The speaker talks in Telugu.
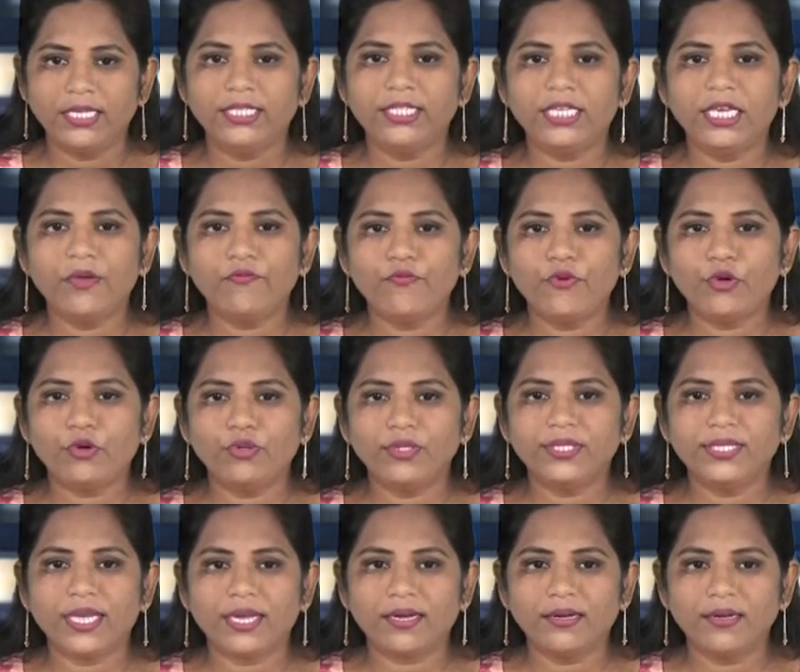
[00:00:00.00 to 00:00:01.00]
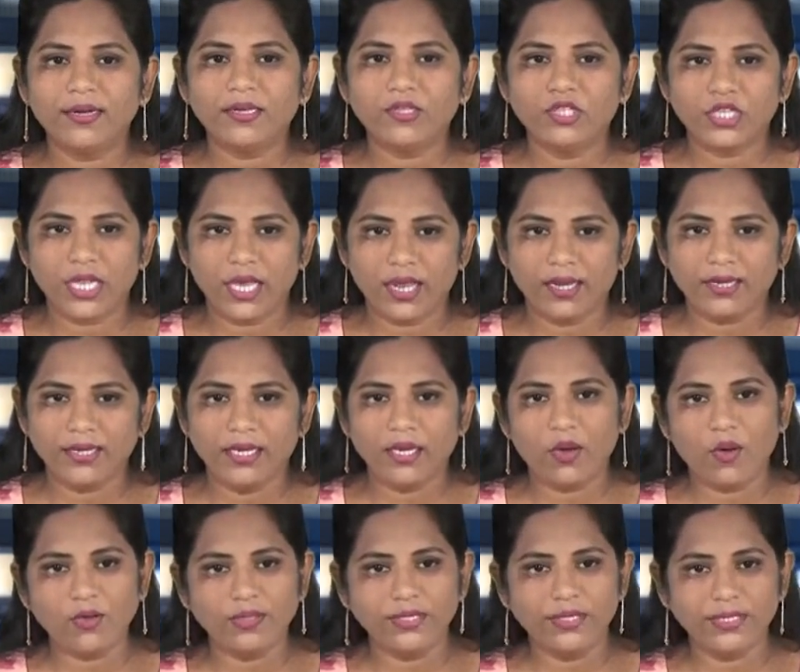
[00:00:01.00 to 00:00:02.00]
డిఎంఓకు సరెండర్ చేయాలని
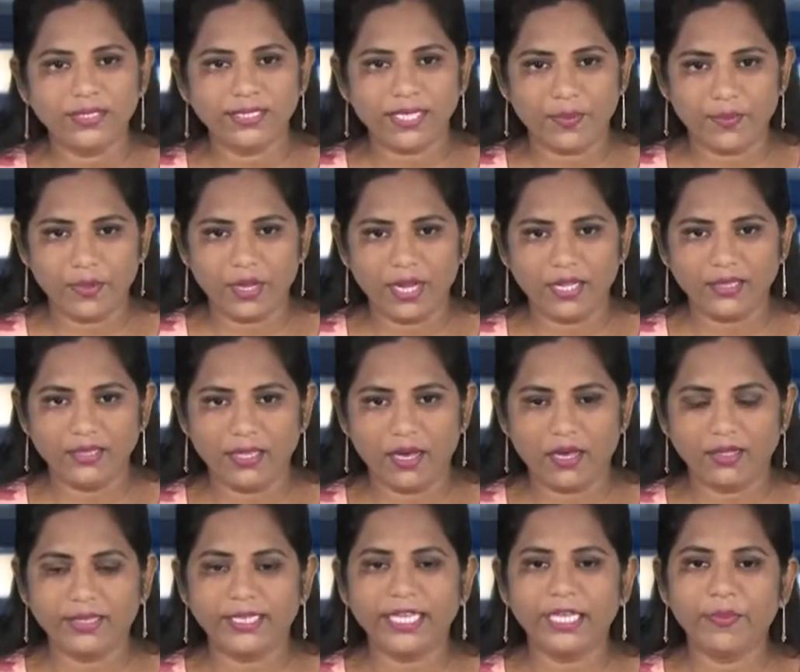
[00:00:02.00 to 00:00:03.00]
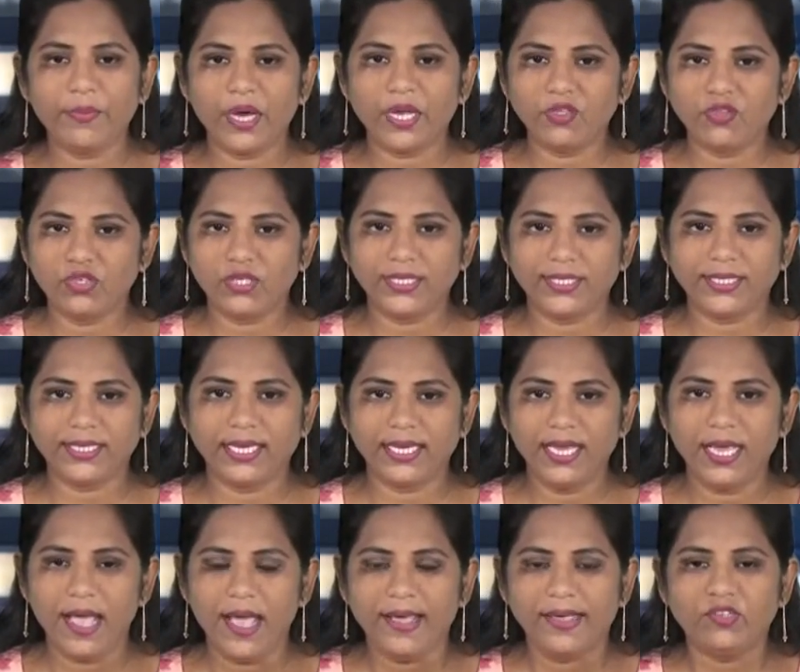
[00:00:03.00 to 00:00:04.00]
కౌన్సిల్ సభ్యులంతా తీర్మానం చేసి
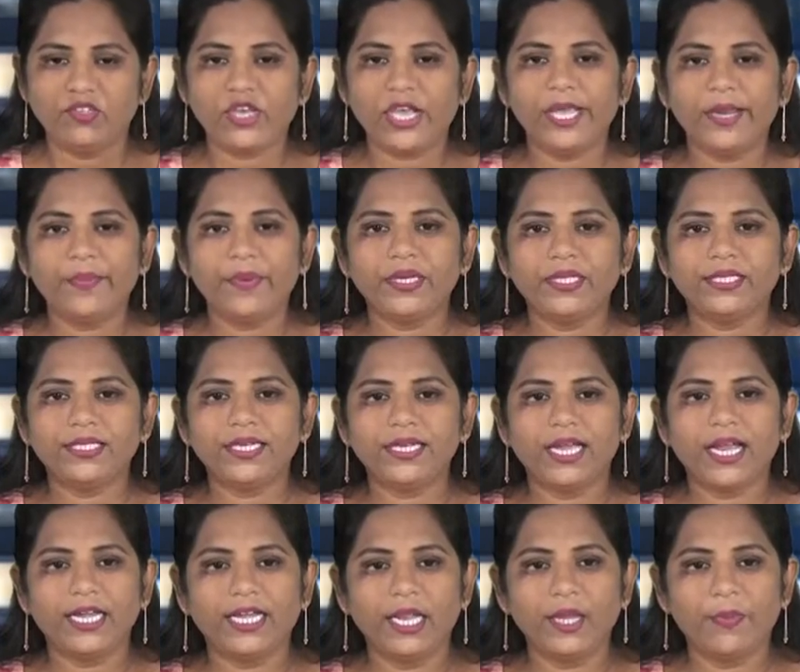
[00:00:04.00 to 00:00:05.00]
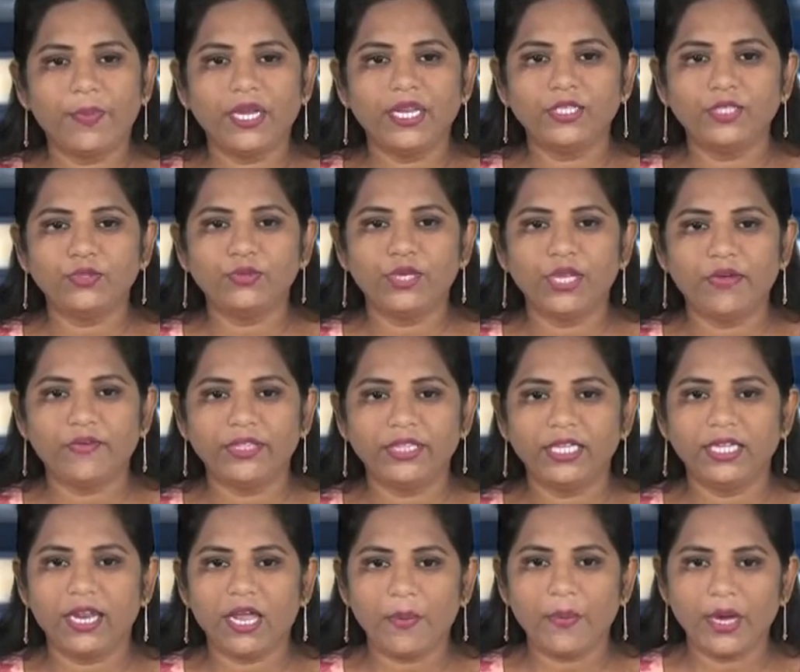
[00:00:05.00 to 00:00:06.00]
చైర్పర్సన్ గండేపల్లి
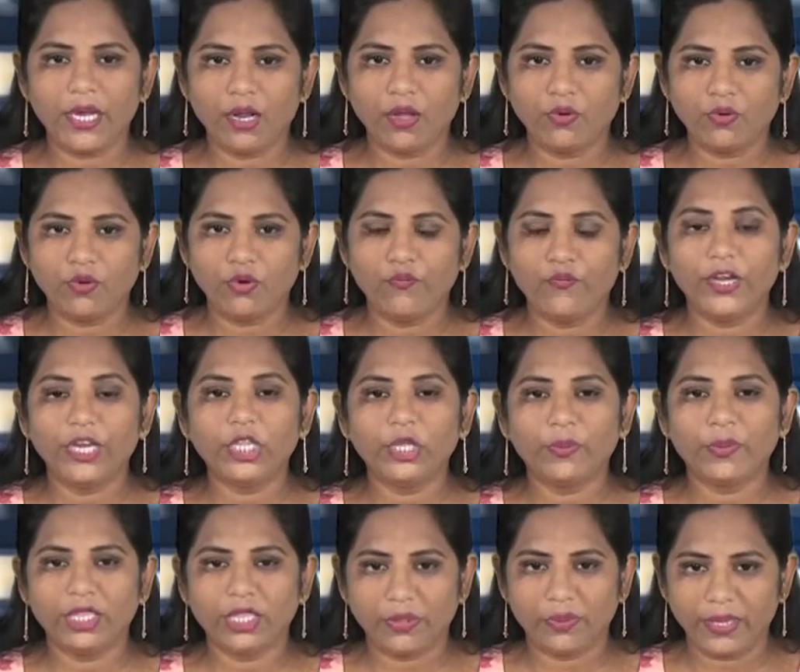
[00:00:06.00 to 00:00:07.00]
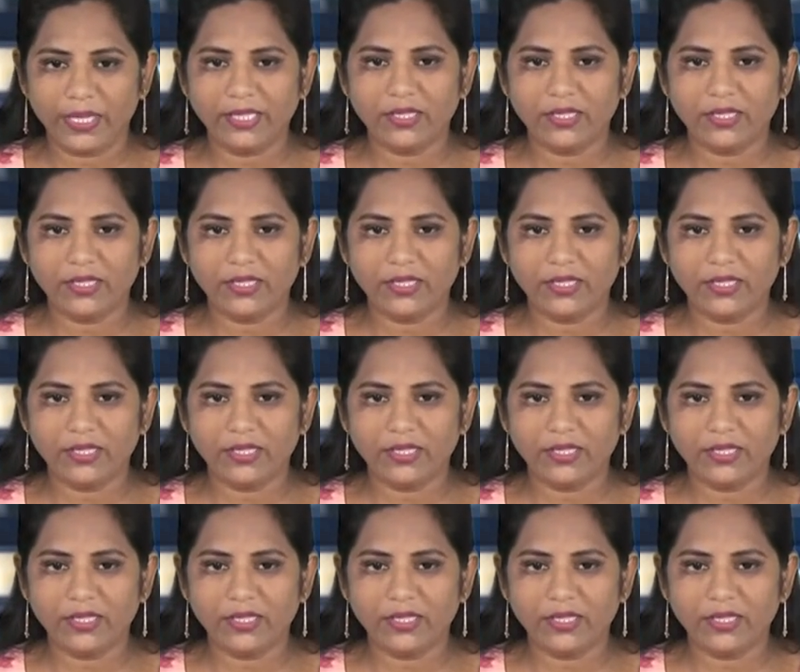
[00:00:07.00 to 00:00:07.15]
సూర్యావతి రామారావుకు వినతిపత్రం